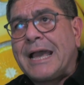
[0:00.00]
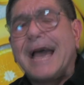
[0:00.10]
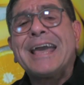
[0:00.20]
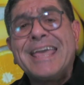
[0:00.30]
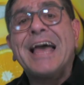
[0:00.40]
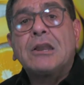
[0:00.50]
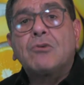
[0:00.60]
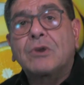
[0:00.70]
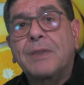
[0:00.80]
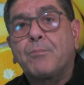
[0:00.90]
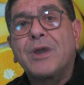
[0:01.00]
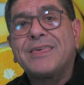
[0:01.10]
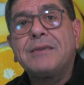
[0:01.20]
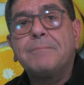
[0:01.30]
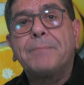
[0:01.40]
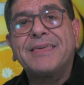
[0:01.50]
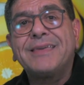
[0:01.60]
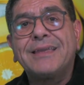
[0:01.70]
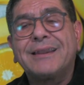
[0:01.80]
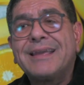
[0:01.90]
hay algo que puede
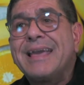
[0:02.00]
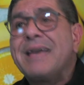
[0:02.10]
impedir